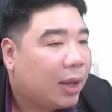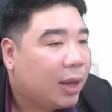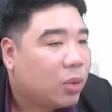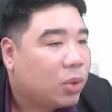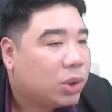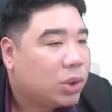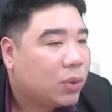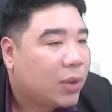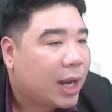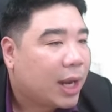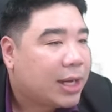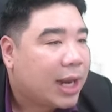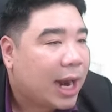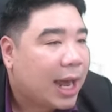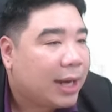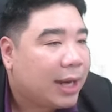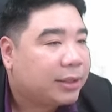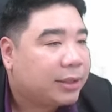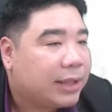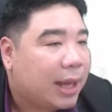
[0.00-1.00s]
ครูสุกัญญ
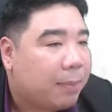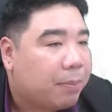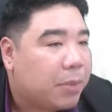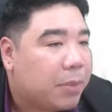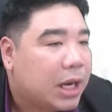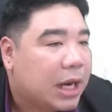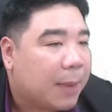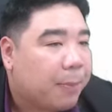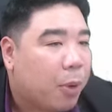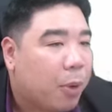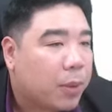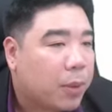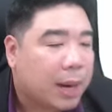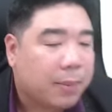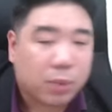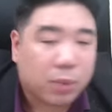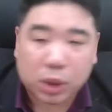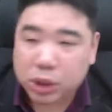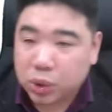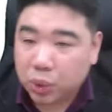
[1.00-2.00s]
รัตน์จับมือกับพบกัน
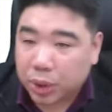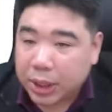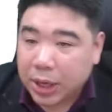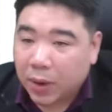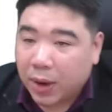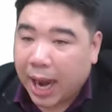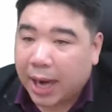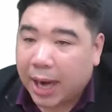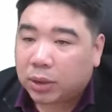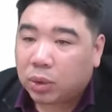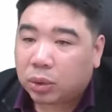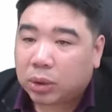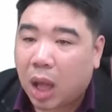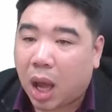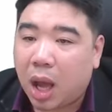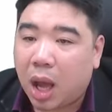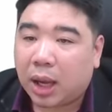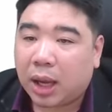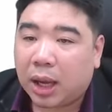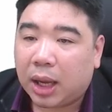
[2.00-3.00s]
หมดสูตรเดียวกันถูก
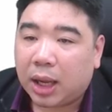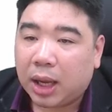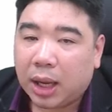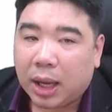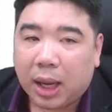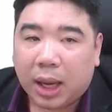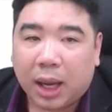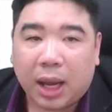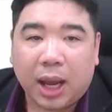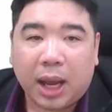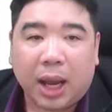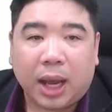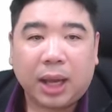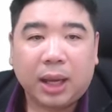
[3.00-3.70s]
ต้อง อ่า